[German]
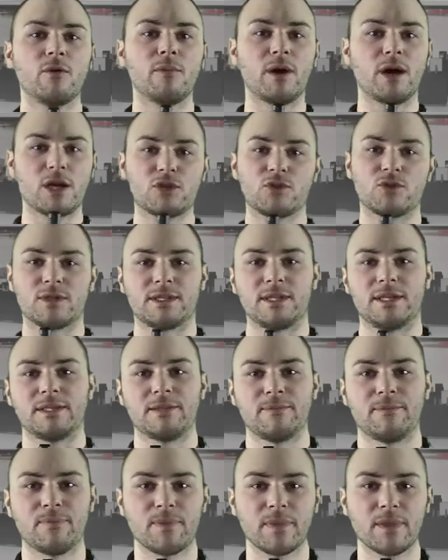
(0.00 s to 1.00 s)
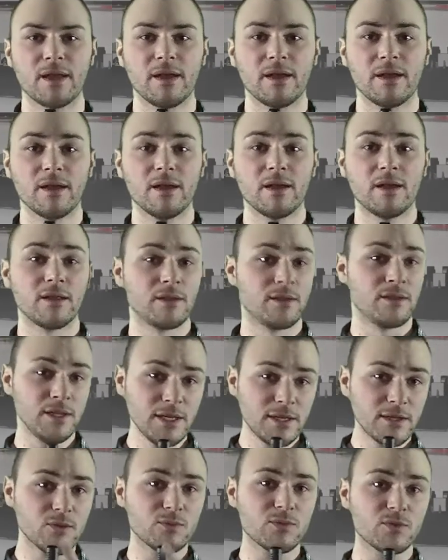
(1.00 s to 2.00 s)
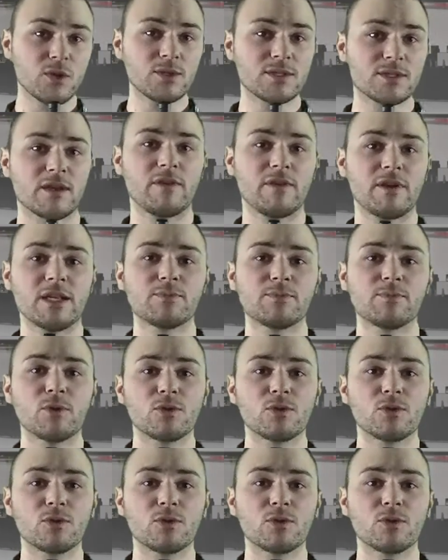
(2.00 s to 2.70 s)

Überraschungshit. Nicht umsonst gewann das